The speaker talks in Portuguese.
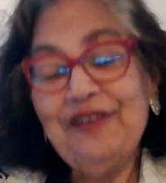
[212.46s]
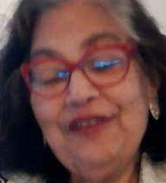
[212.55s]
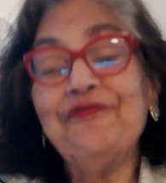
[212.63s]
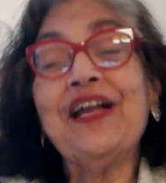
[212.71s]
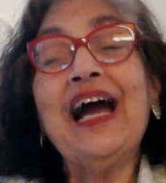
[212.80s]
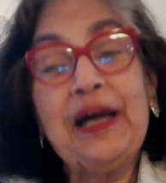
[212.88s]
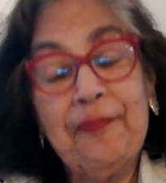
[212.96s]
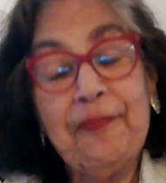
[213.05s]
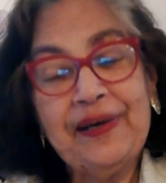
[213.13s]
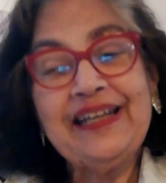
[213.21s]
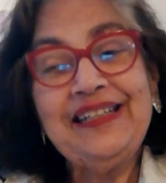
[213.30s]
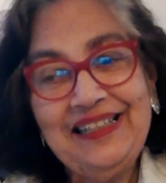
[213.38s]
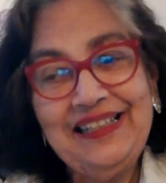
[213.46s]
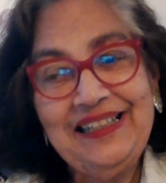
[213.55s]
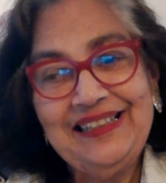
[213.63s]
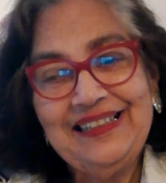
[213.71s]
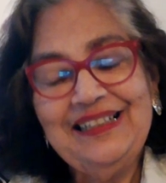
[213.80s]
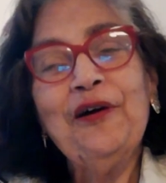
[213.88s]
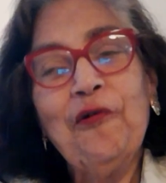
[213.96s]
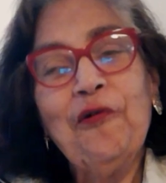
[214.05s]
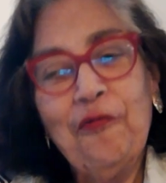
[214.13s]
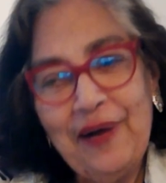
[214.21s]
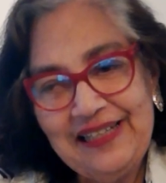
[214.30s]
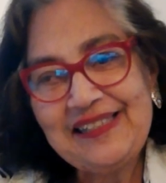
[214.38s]
E ficará para ele
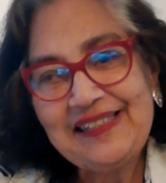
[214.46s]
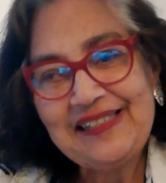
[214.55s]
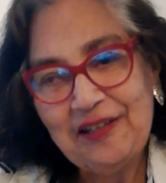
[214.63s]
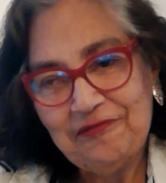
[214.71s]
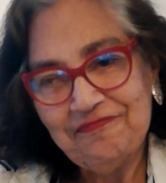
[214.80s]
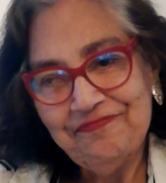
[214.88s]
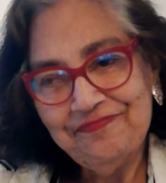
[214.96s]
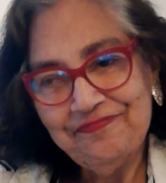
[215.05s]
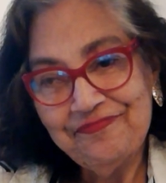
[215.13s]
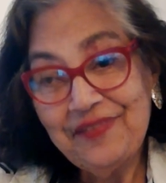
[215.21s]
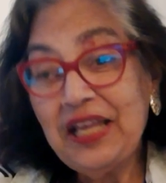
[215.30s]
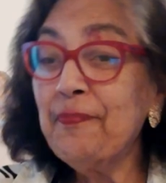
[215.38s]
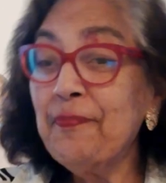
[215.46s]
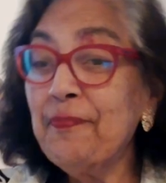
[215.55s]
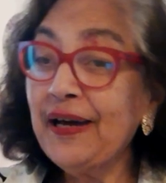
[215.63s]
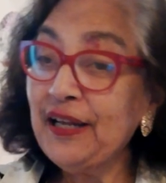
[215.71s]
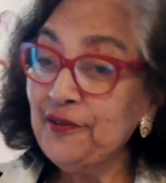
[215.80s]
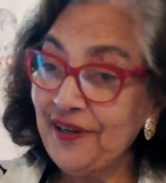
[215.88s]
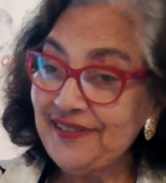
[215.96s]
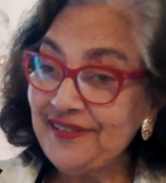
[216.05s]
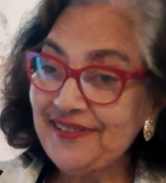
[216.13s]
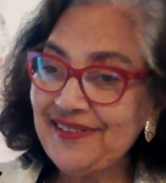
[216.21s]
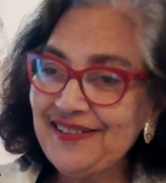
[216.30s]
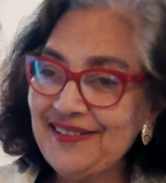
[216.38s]
uma lição. E para
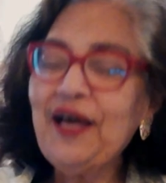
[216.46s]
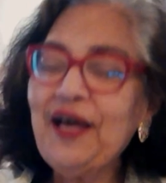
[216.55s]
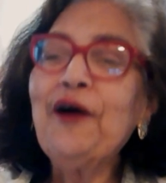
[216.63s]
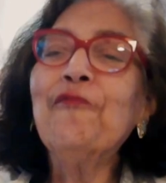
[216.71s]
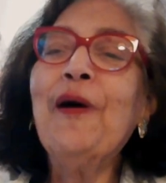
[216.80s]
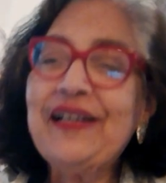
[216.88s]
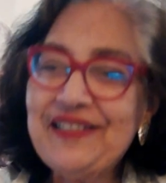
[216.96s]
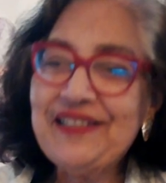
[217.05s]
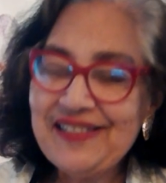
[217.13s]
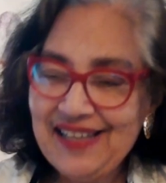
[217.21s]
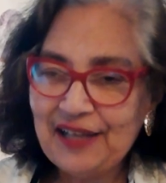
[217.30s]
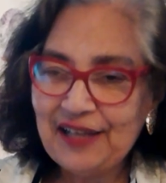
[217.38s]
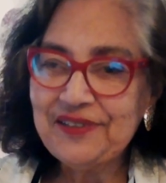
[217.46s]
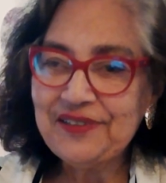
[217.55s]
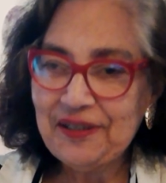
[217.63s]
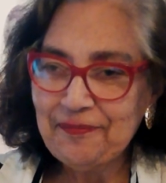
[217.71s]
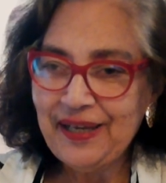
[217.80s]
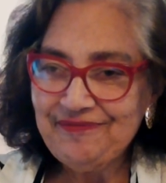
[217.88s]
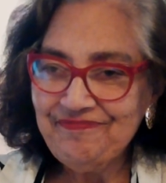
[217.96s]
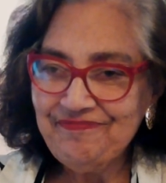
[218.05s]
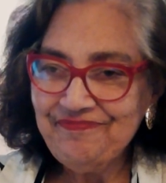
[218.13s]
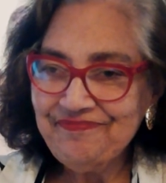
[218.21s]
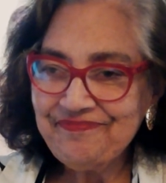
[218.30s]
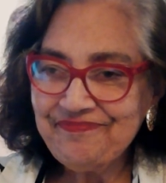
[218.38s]
nós um aprendizado também.
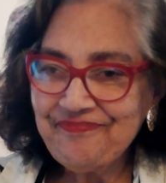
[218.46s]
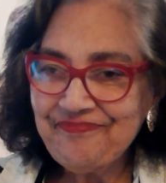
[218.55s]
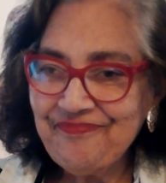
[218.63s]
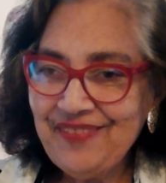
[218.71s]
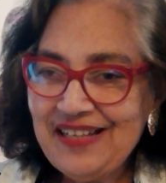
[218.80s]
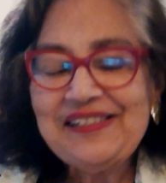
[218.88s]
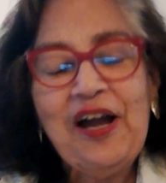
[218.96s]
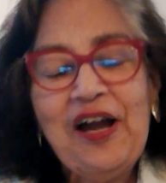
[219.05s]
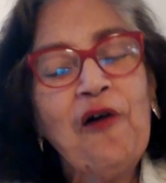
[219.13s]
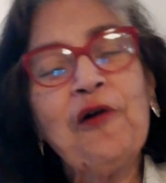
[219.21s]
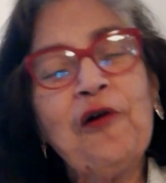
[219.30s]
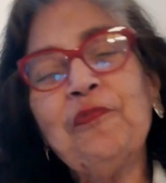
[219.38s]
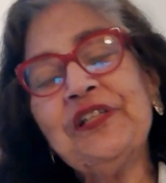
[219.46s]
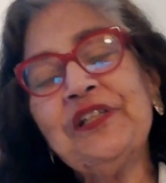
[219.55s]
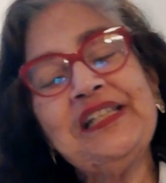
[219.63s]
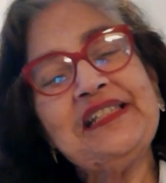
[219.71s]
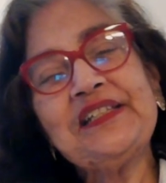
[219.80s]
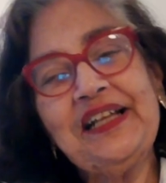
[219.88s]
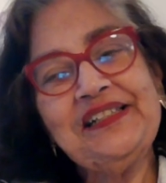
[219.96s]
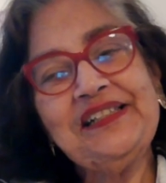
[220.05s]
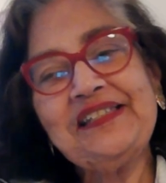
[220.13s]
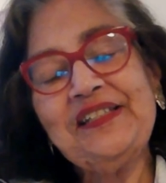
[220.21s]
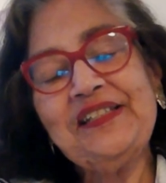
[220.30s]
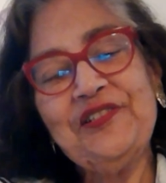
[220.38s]
Se algo eu podia desejar
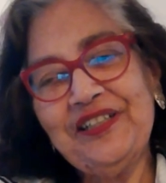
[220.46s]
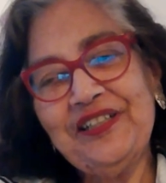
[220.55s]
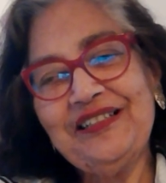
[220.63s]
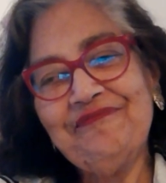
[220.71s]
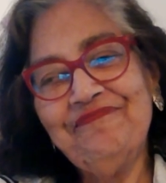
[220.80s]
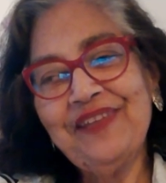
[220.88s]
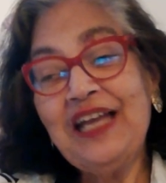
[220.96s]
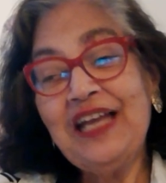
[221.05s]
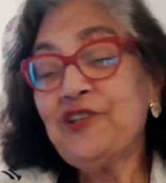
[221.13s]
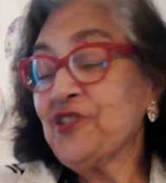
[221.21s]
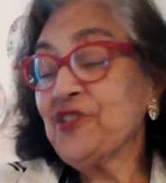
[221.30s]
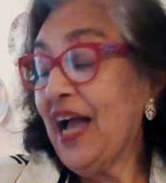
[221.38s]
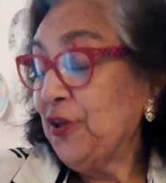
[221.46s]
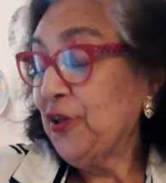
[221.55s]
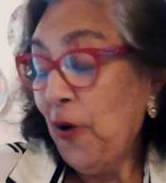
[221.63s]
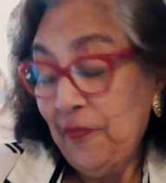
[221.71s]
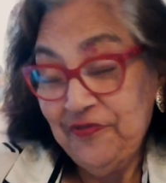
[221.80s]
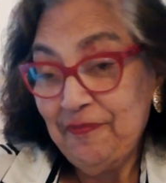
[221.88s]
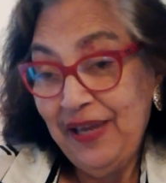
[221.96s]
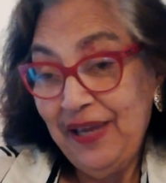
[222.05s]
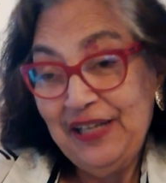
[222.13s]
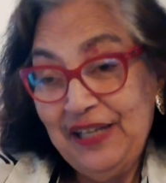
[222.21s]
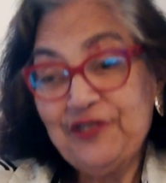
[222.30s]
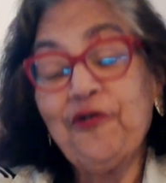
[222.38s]
nesse dia, já que,
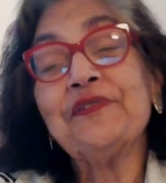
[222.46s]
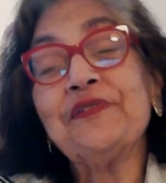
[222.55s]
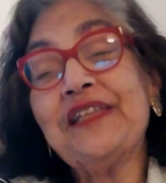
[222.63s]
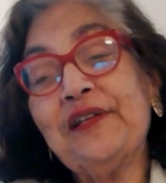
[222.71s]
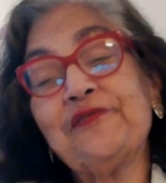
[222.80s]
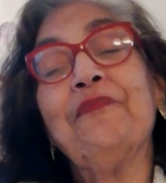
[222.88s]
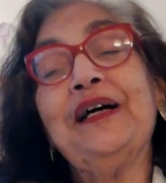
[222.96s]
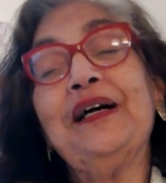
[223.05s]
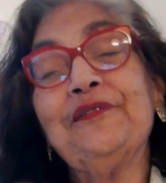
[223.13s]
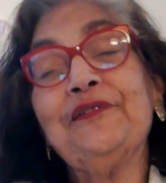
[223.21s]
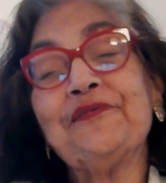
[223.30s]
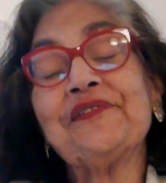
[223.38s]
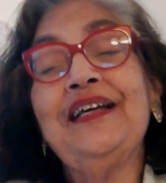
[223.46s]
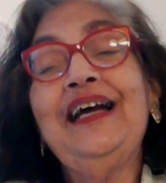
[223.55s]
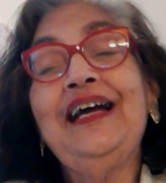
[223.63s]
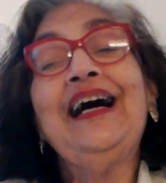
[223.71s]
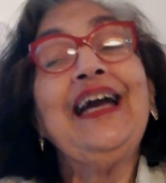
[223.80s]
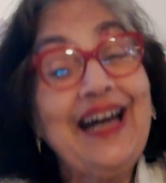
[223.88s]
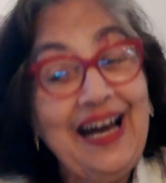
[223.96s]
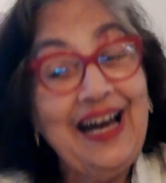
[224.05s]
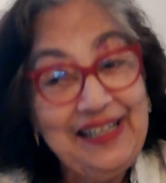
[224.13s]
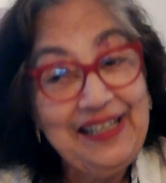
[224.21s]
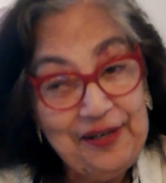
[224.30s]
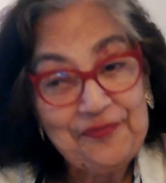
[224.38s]
obviamente, como seres humanos,
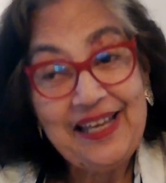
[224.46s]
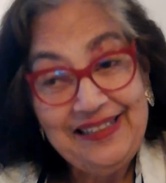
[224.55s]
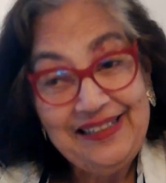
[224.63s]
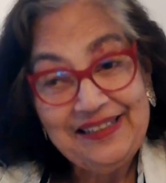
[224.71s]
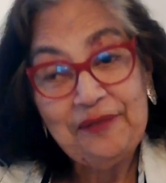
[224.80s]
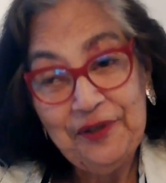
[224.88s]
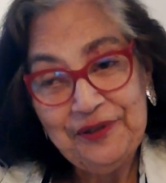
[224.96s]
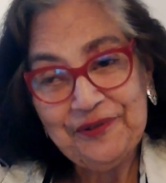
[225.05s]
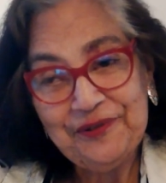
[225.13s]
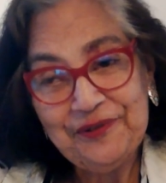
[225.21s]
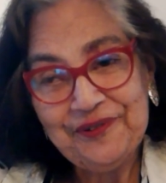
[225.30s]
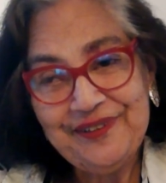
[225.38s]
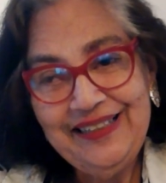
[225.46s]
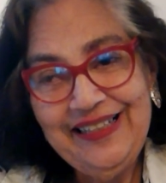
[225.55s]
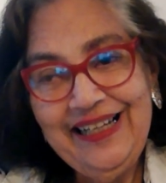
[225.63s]
erraremos ainda muito,